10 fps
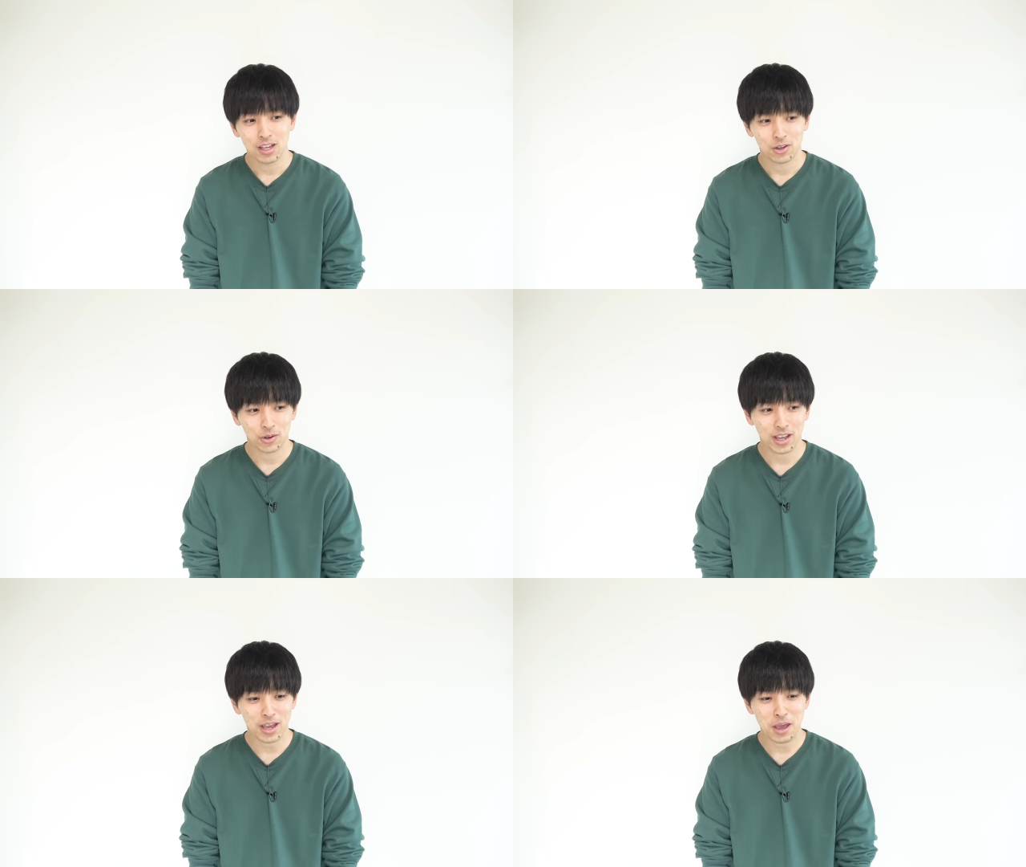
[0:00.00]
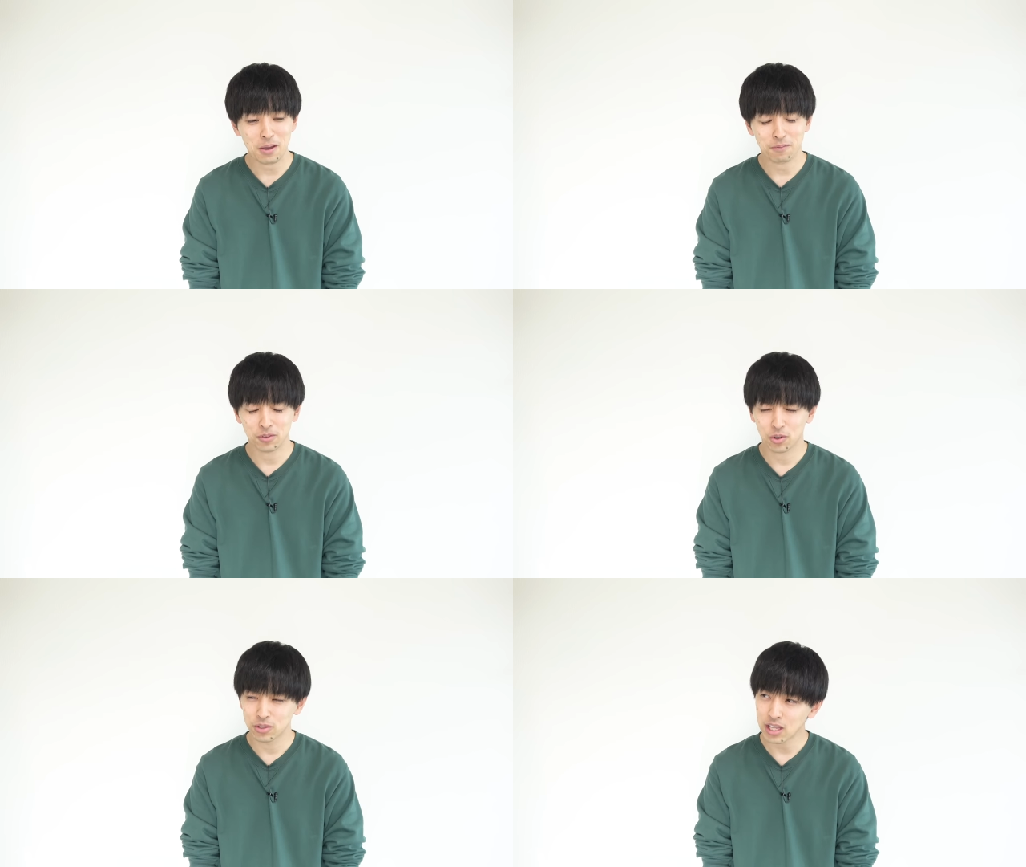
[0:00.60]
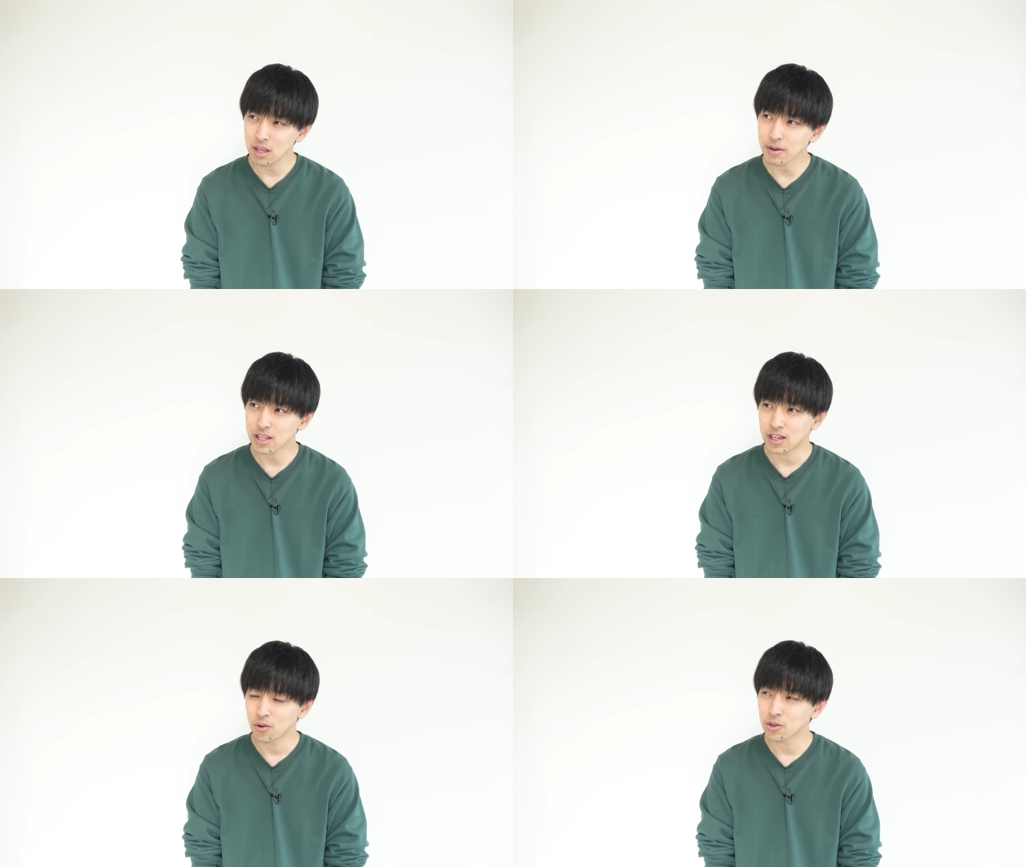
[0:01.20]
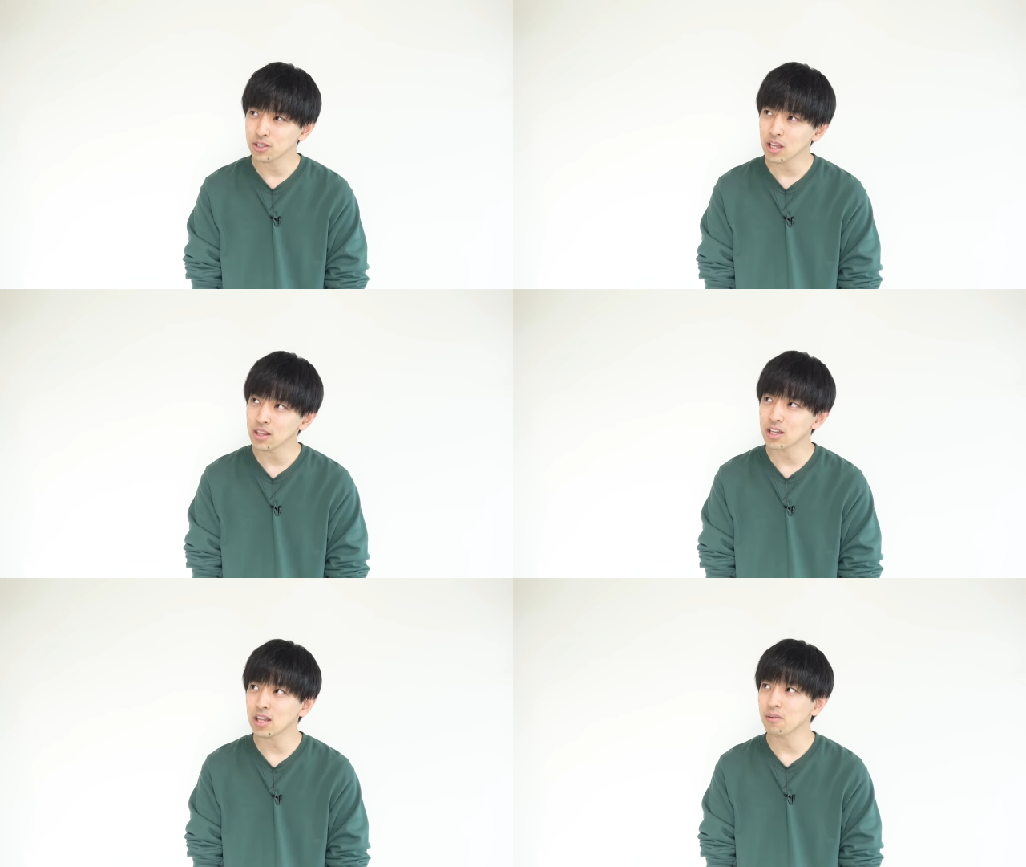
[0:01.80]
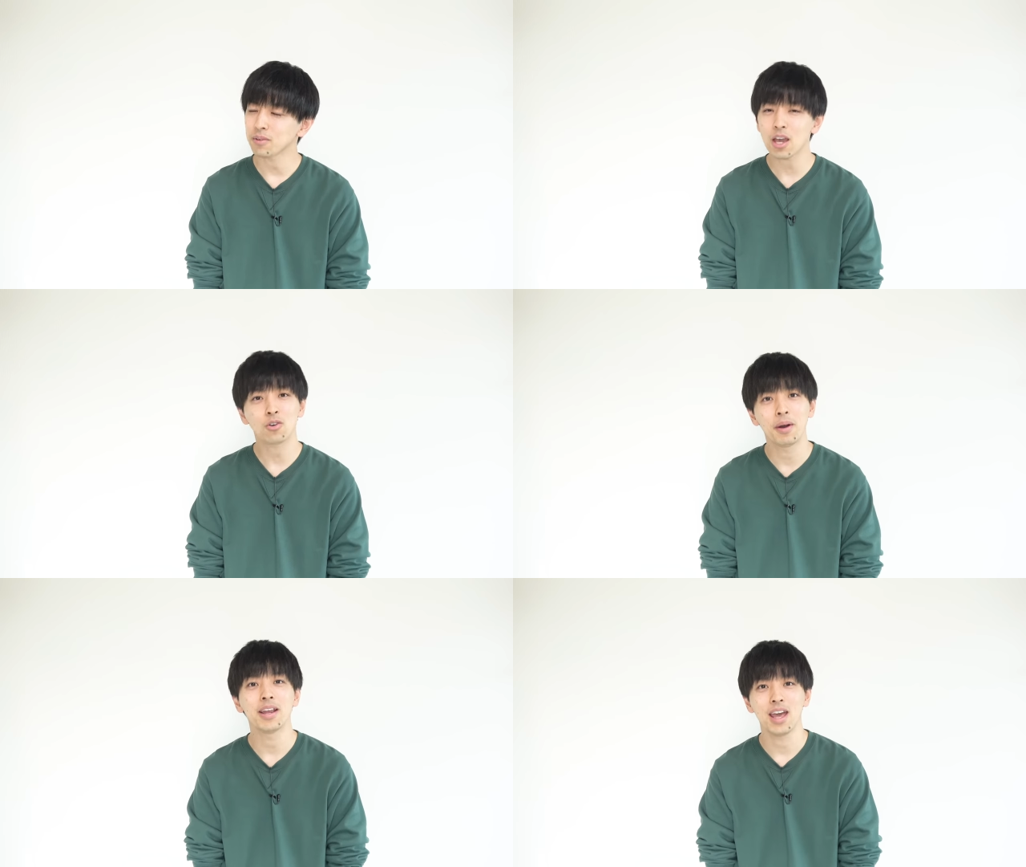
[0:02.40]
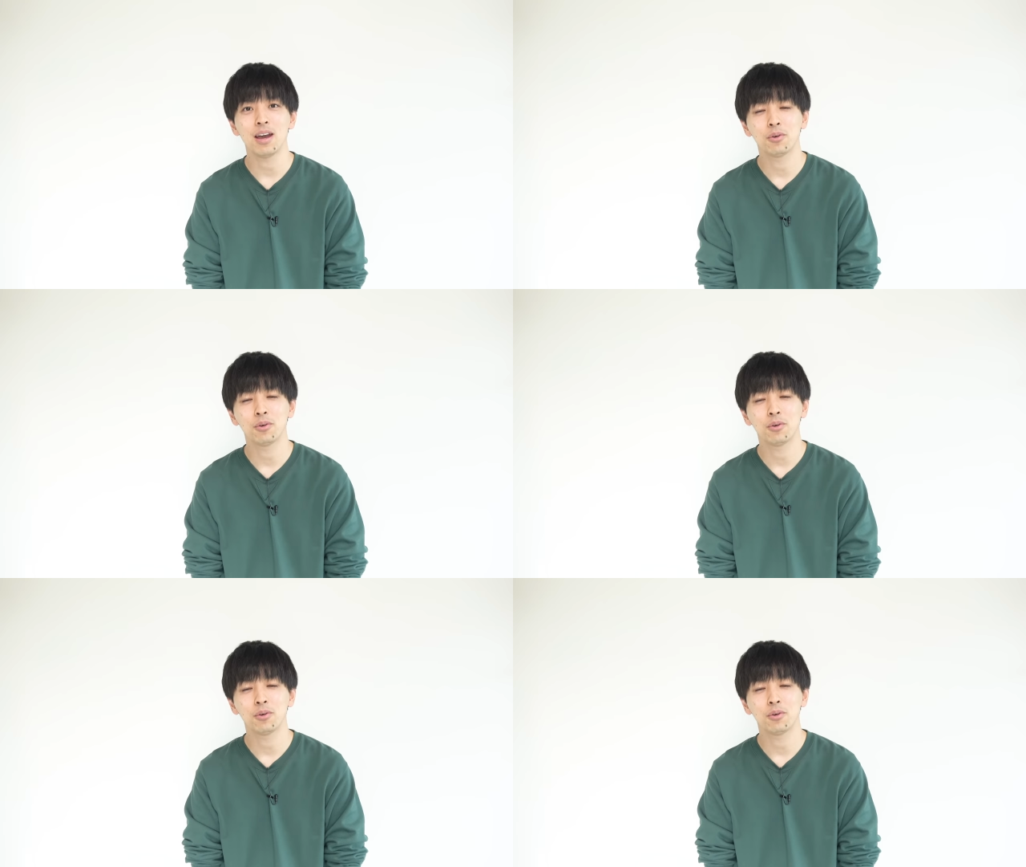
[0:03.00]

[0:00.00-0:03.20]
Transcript: 俺、何年前だ ?6 年、7年、結構前ね。